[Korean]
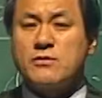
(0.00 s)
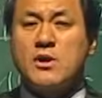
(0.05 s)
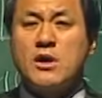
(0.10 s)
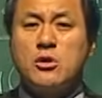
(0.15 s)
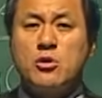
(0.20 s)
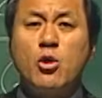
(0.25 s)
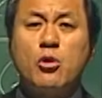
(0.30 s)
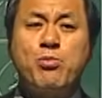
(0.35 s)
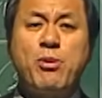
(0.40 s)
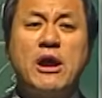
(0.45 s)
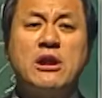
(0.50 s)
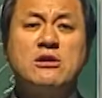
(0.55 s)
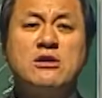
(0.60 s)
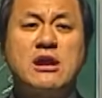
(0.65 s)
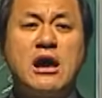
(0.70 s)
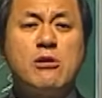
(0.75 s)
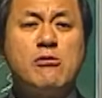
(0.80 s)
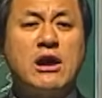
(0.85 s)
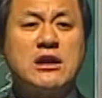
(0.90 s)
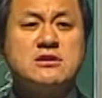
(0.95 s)

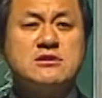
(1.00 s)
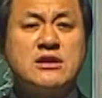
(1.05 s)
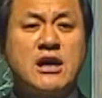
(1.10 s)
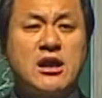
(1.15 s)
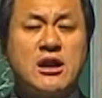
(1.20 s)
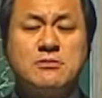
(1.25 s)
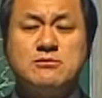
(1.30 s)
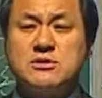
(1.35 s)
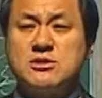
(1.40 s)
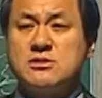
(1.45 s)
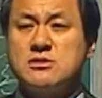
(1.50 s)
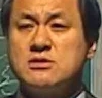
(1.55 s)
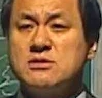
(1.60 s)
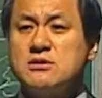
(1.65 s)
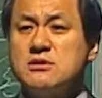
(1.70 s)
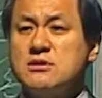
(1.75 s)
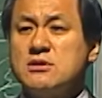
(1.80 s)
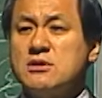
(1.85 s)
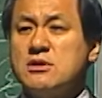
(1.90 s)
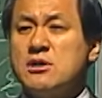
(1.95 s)
록펠러라고 하는 사람
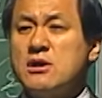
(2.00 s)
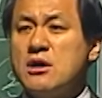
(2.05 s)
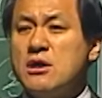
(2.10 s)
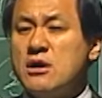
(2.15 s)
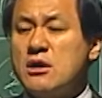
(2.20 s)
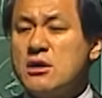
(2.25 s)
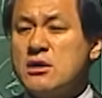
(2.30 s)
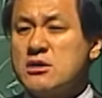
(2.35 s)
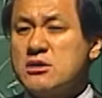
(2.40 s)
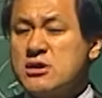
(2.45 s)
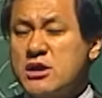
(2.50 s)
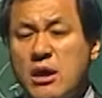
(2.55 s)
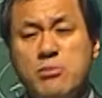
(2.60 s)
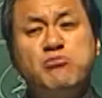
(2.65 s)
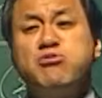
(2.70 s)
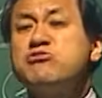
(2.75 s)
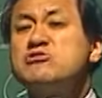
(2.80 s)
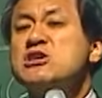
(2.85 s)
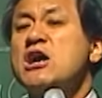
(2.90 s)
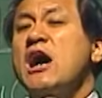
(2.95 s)
그게
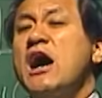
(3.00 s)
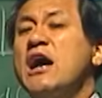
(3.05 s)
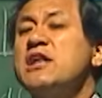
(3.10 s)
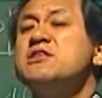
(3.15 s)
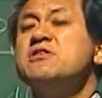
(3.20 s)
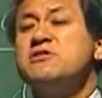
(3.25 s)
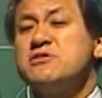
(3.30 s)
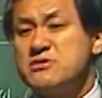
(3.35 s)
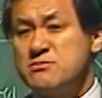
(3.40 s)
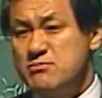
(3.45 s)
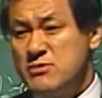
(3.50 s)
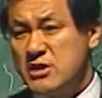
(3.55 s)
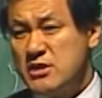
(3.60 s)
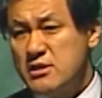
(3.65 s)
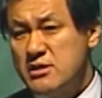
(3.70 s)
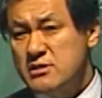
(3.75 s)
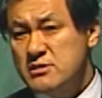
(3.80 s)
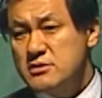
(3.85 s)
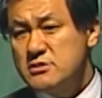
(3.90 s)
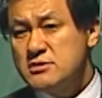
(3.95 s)
부자가 아니었습니다.
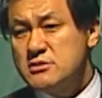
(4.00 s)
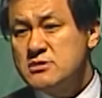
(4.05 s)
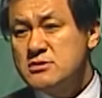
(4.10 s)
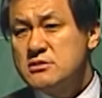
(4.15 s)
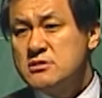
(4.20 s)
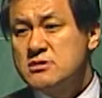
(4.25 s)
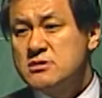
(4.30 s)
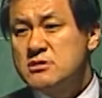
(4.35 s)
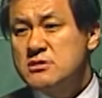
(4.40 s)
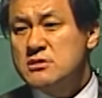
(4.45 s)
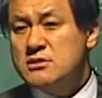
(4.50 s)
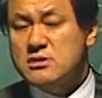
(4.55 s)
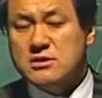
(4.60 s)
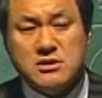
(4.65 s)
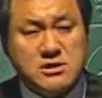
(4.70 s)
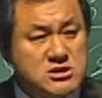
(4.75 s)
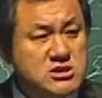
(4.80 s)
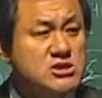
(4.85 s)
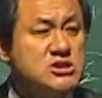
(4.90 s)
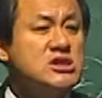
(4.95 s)

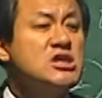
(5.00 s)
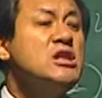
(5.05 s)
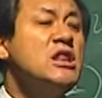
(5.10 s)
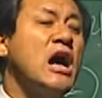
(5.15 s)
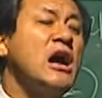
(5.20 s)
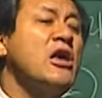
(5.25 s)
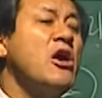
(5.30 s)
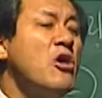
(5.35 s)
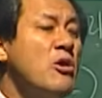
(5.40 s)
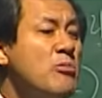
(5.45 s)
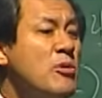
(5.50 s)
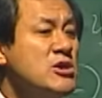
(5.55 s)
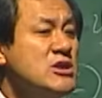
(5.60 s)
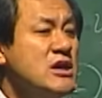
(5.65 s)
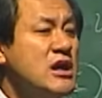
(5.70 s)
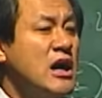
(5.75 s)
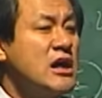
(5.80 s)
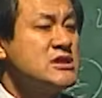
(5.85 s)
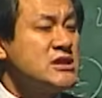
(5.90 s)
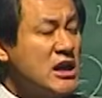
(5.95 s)
그저 신앙의
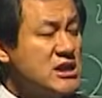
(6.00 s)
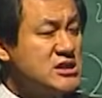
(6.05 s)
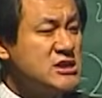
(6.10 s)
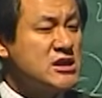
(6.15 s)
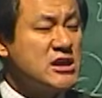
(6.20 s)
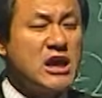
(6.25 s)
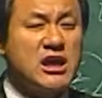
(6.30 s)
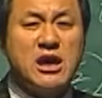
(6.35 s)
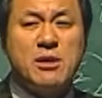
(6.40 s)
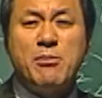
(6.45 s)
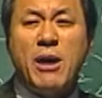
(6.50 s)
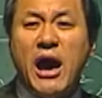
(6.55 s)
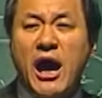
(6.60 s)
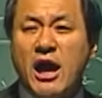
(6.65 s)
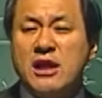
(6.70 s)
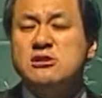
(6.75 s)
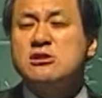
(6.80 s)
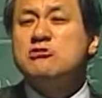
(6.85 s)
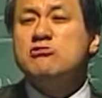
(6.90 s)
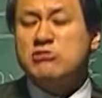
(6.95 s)
어머니가 자식에게
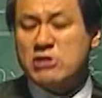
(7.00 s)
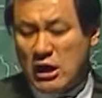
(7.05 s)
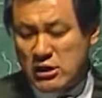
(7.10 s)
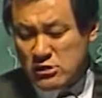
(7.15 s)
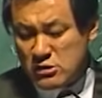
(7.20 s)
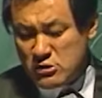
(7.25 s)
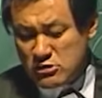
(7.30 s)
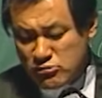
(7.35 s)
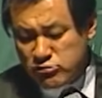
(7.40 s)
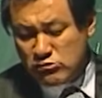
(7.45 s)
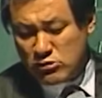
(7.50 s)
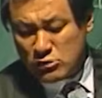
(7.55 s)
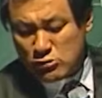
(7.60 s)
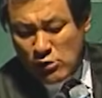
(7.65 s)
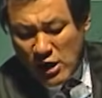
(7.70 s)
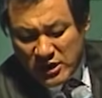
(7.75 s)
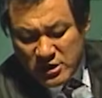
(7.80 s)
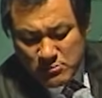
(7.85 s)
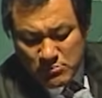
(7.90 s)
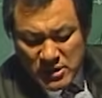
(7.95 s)
많은 유산을 준 것도
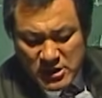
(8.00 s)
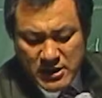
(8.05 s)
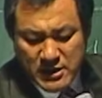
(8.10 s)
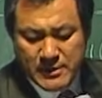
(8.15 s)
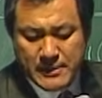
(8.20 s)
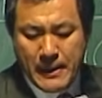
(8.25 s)
아닙니다.